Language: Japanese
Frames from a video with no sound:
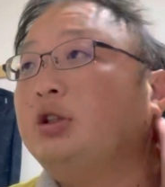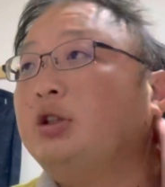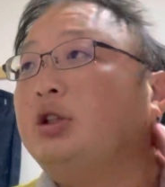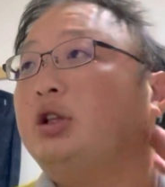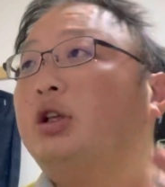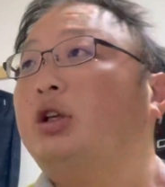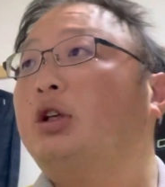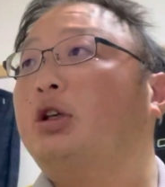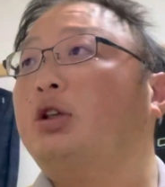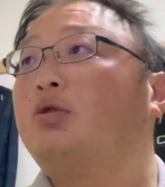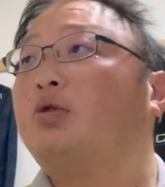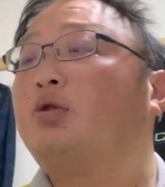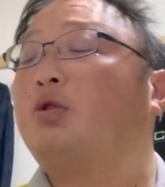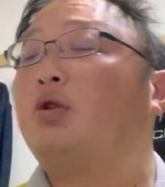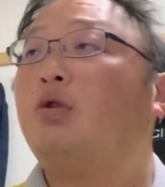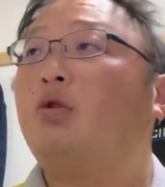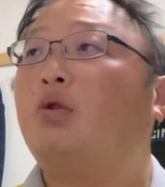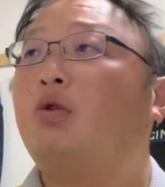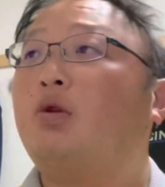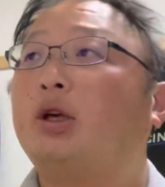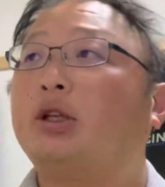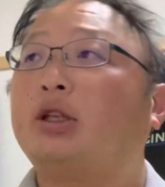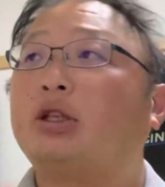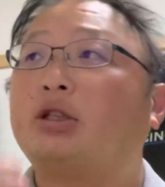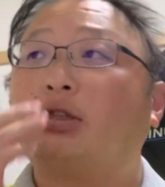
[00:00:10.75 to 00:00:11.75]
えっ、ー、と、
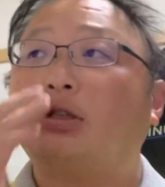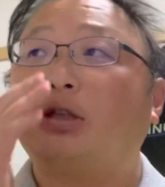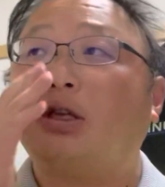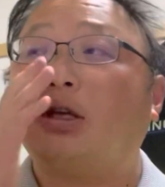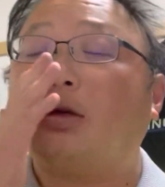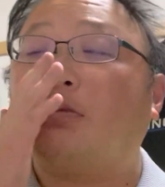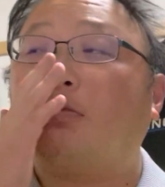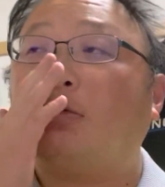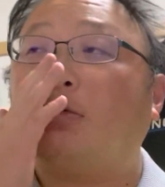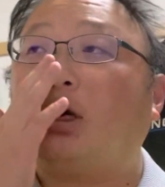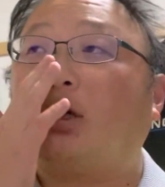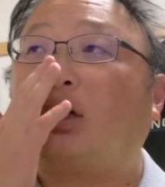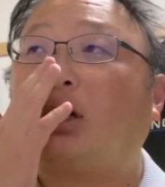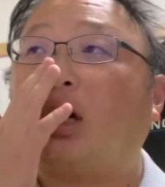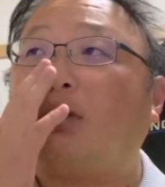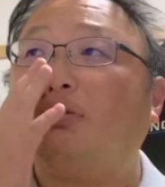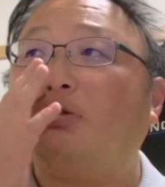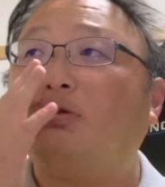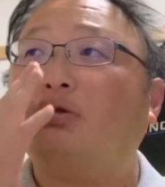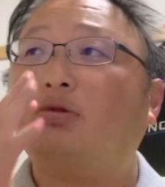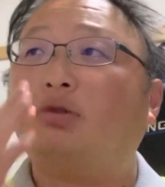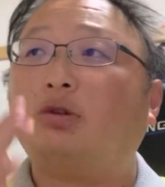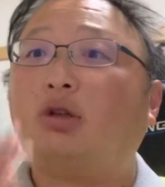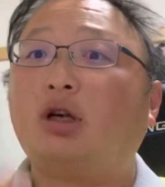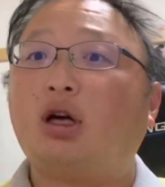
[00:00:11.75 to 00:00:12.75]
今日はですね、まあ
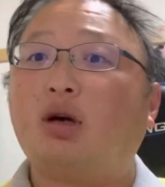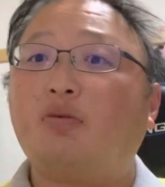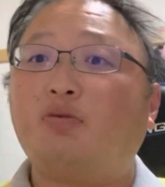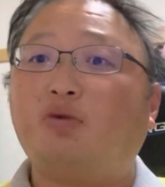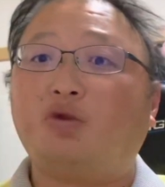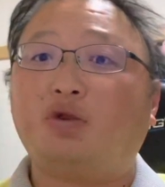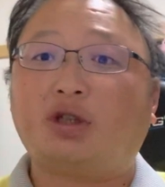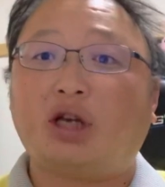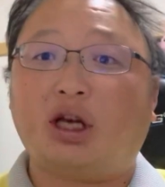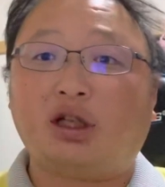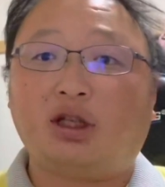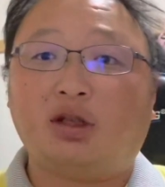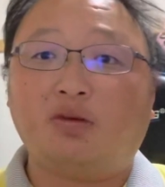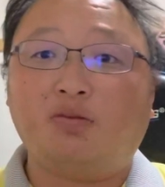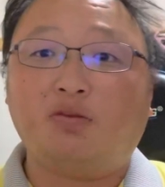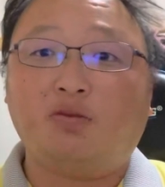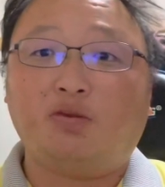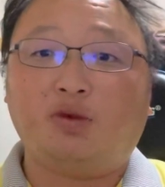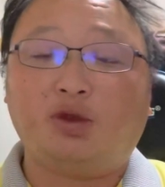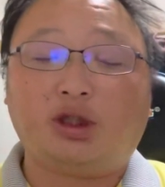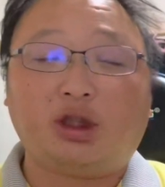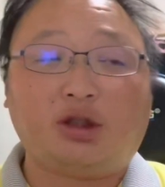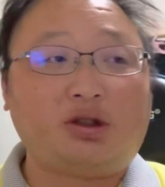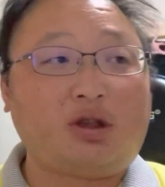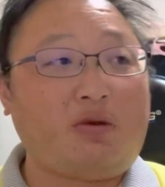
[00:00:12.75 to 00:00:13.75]
株がもう最近
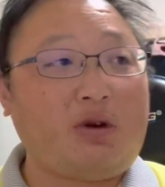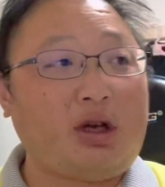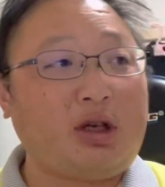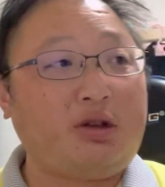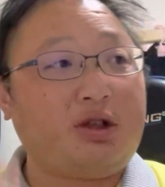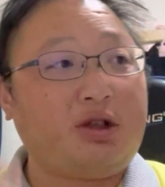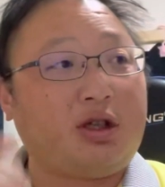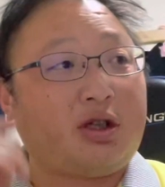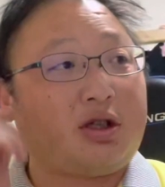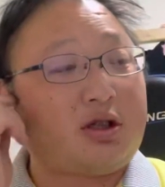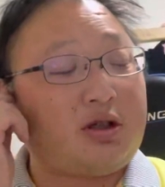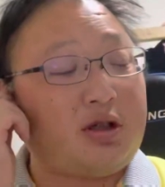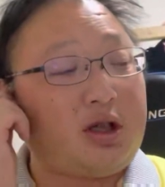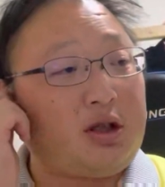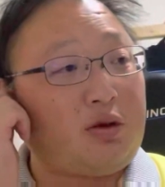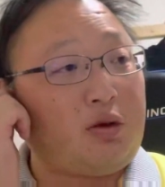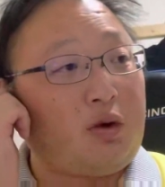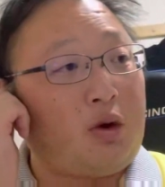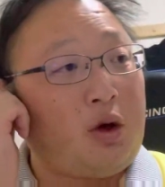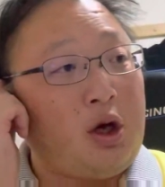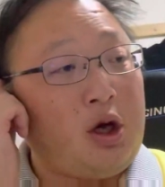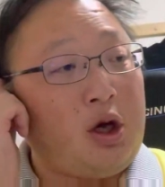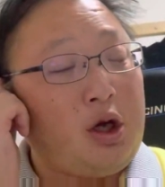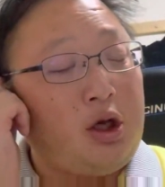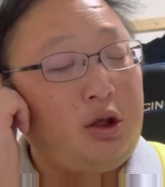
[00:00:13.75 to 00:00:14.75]
むちゃくちゃ悪いですね、
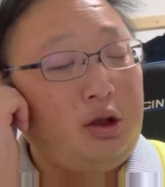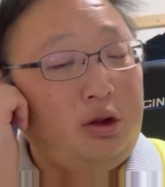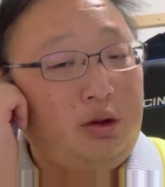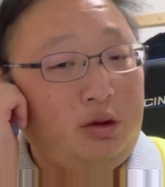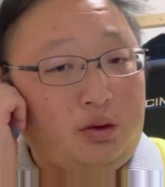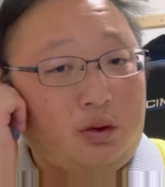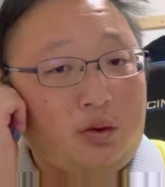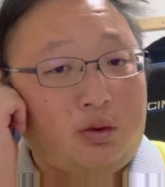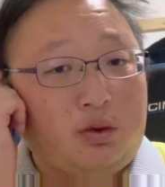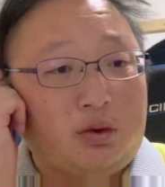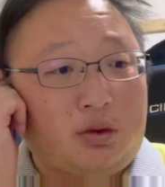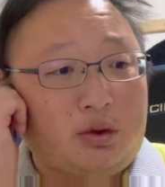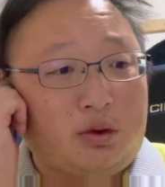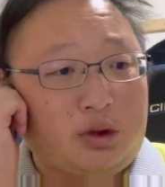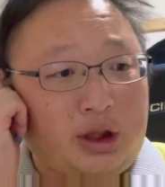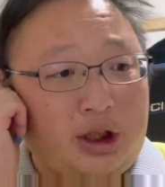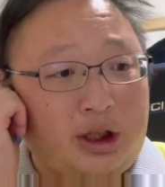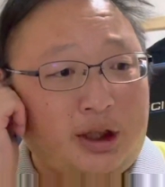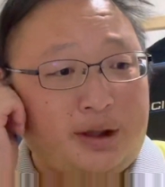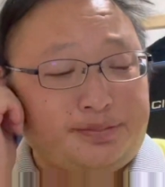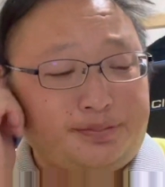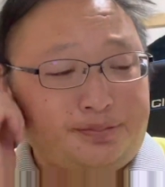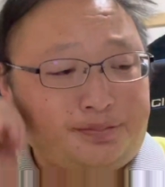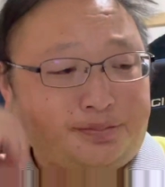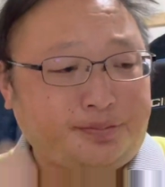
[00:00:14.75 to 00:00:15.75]
というところ
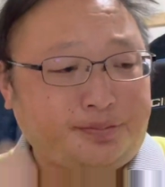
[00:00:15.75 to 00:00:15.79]
で、